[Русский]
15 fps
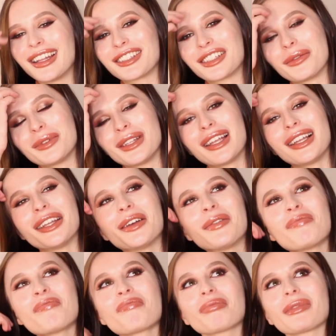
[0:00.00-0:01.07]
На самом деле,
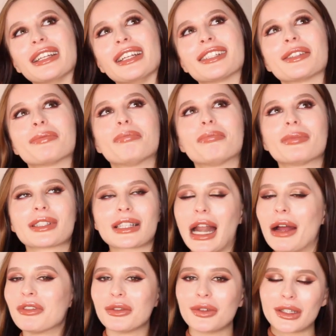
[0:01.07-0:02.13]
если
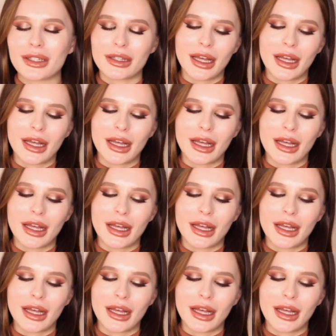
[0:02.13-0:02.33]
сравнивать,